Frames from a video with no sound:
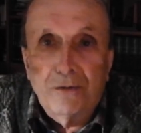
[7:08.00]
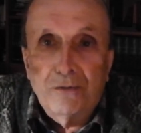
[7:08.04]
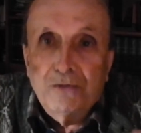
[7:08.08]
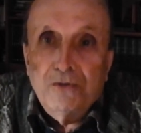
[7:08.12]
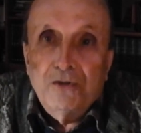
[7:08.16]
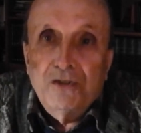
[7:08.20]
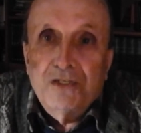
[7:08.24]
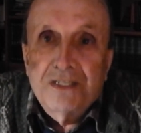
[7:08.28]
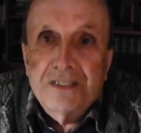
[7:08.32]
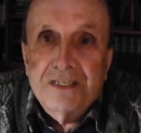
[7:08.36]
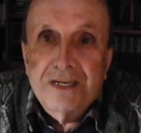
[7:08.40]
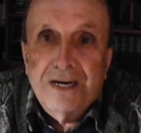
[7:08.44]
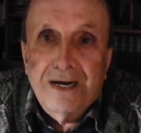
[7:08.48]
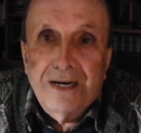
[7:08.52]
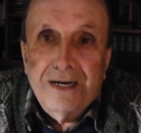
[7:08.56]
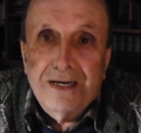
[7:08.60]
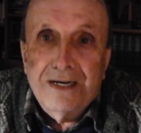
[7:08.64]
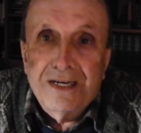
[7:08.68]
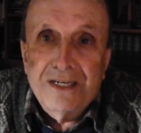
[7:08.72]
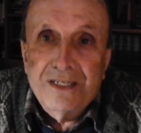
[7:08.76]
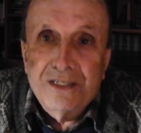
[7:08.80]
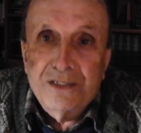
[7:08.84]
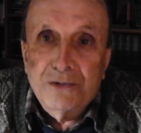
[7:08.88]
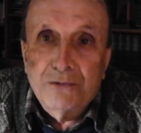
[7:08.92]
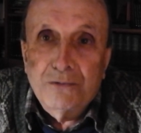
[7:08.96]
e non ci sarà
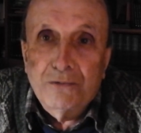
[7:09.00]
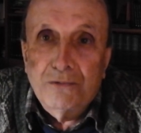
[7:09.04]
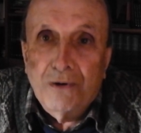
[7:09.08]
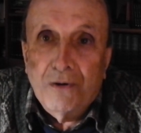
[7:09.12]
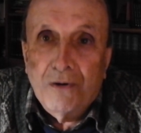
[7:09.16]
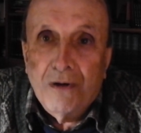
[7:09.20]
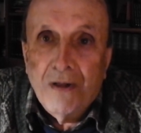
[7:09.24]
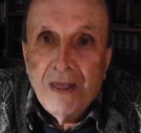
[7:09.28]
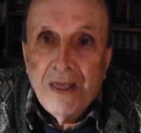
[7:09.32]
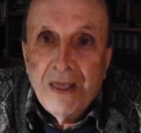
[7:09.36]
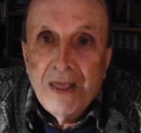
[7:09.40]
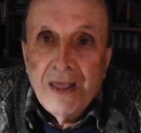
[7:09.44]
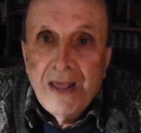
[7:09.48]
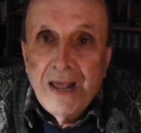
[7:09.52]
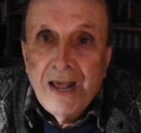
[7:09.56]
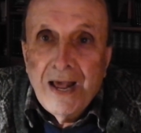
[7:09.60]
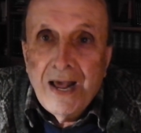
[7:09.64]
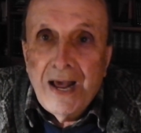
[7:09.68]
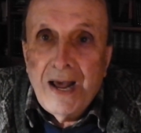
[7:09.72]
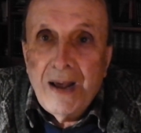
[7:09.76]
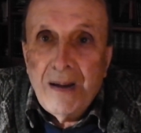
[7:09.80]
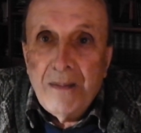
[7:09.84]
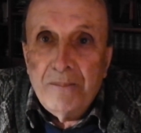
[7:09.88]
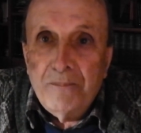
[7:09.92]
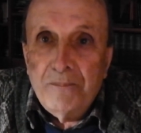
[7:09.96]
nessuno
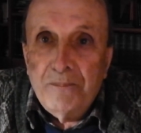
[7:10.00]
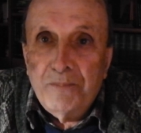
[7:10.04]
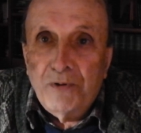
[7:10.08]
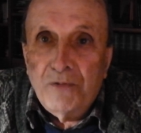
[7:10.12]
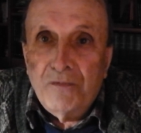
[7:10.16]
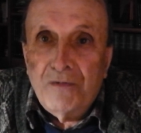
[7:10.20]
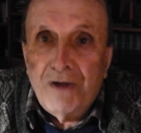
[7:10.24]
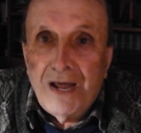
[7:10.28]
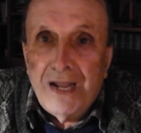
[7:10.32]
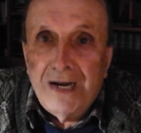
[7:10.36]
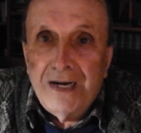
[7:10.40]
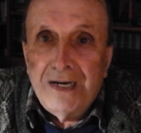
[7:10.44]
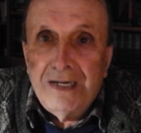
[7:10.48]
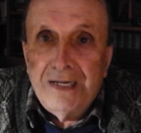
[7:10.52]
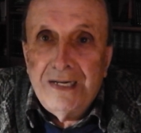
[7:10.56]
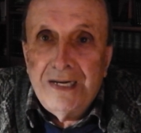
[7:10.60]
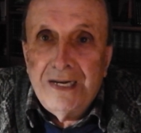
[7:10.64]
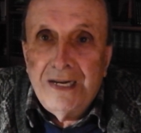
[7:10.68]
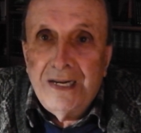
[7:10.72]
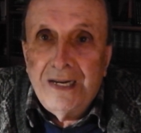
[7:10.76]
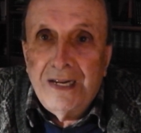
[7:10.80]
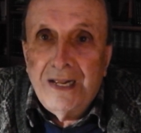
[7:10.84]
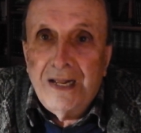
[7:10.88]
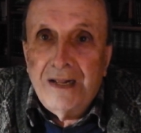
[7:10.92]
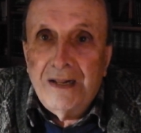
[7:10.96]
a
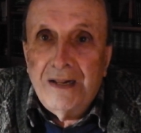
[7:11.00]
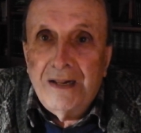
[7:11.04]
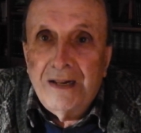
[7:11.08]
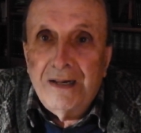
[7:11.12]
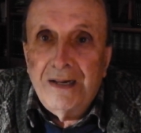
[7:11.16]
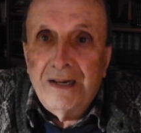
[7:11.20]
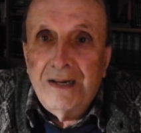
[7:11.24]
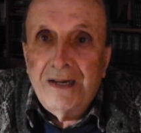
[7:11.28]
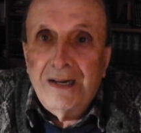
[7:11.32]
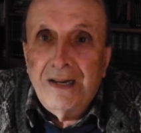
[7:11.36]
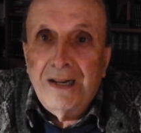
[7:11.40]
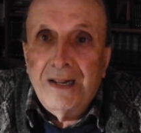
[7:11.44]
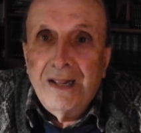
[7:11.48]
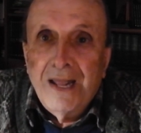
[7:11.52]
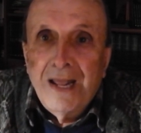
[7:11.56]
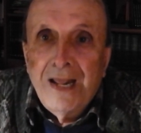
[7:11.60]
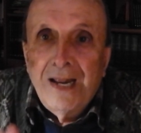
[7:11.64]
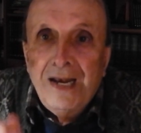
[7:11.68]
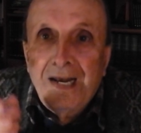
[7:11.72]
provargli a, eh,